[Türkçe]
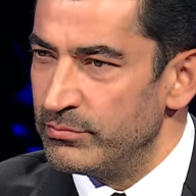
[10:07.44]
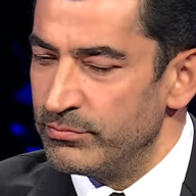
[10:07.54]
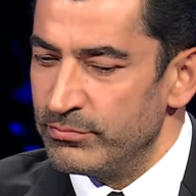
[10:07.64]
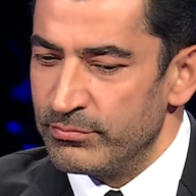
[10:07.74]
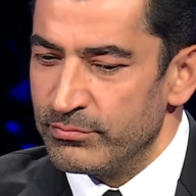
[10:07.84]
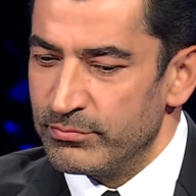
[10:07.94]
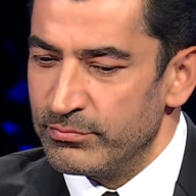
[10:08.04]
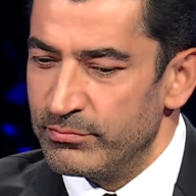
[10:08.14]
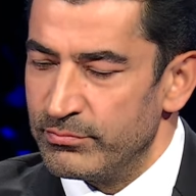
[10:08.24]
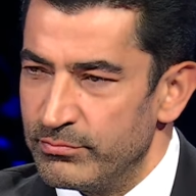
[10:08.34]
Neden dedim
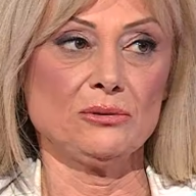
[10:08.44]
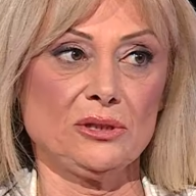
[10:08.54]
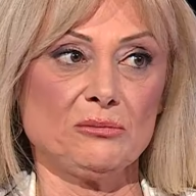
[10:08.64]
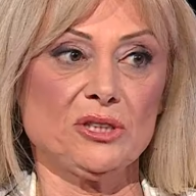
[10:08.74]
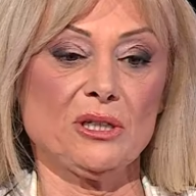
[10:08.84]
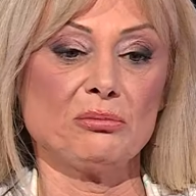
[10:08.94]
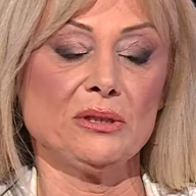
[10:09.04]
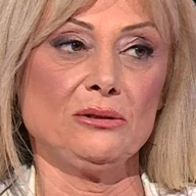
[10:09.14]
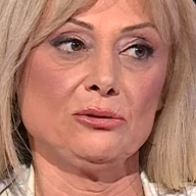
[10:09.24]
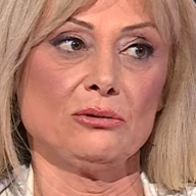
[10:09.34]
biliyor musunuz? Şimdi
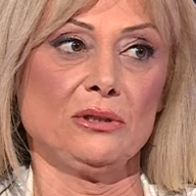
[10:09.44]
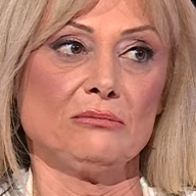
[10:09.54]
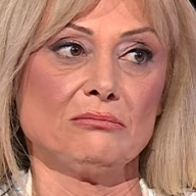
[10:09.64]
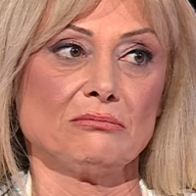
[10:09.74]
cevaplayın söyleyeyim.